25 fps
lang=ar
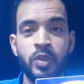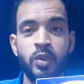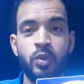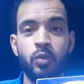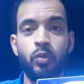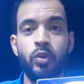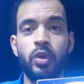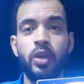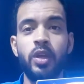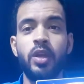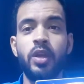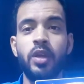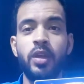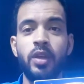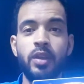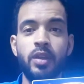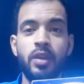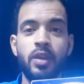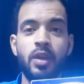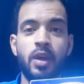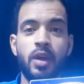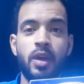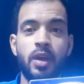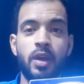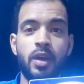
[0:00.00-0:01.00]
وايه
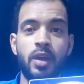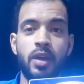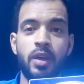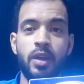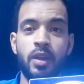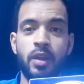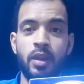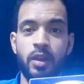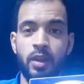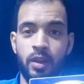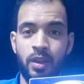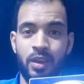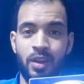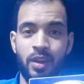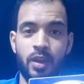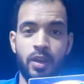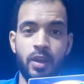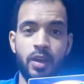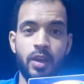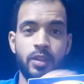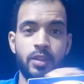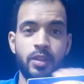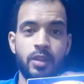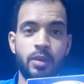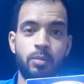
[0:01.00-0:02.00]
هي
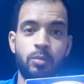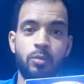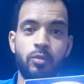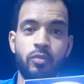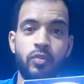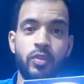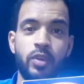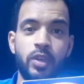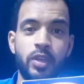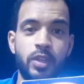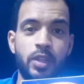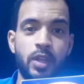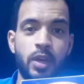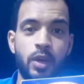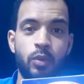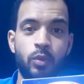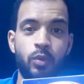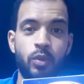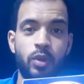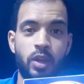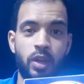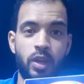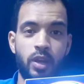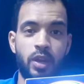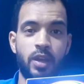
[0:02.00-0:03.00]
العلاجات المفيده
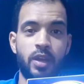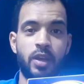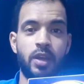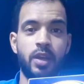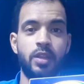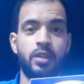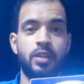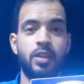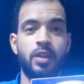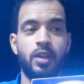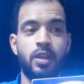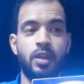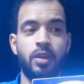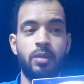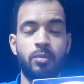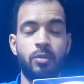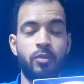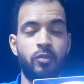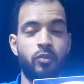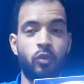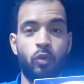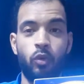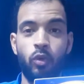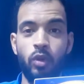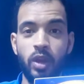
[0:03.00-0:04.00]
والعلاجات اللي
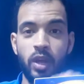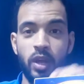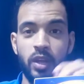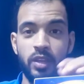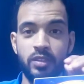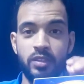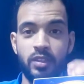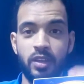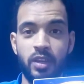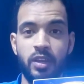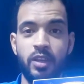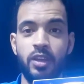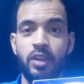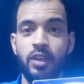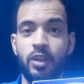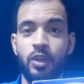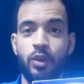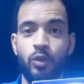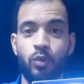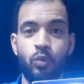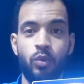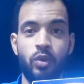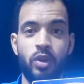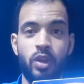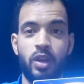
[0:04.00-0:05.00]
مفعولها سريع
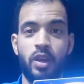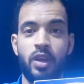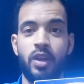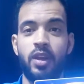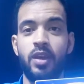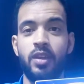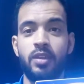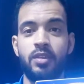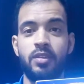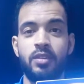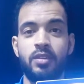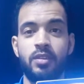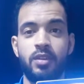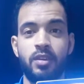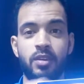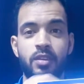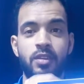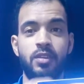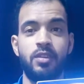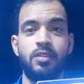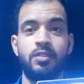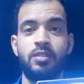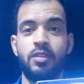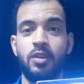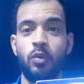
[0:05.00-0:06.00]
والعلاجات
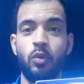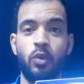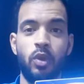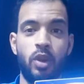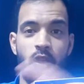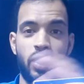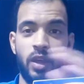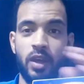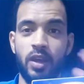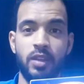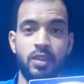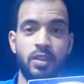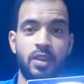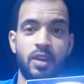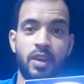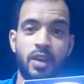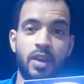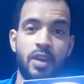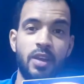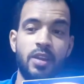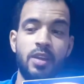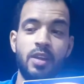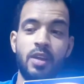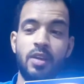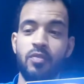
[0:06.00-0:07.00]
الرخيصه والعلاجات
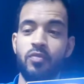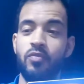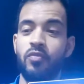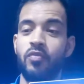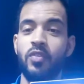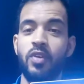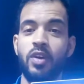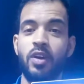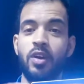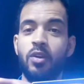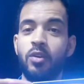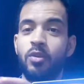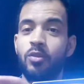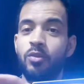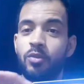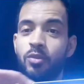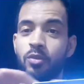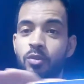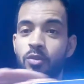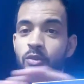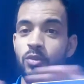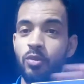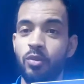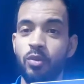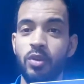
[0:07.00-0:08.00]
الغاليه
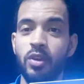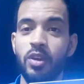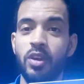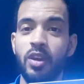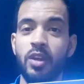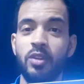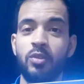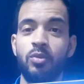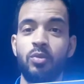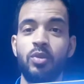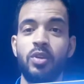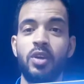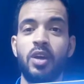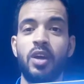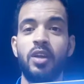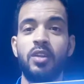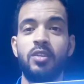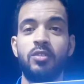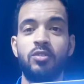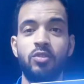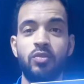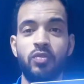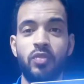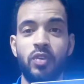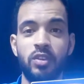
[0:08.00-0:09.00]
فكل الادويه
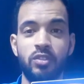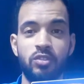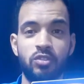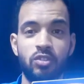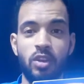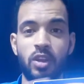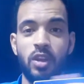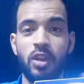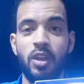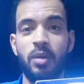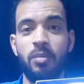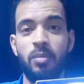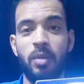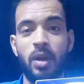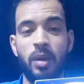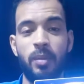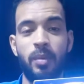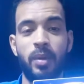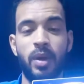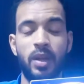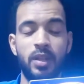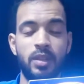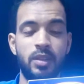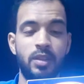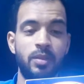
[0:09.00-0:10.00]
هنشوفها ان شاء الله مع
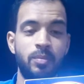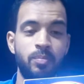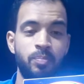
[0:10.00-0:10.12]
بعض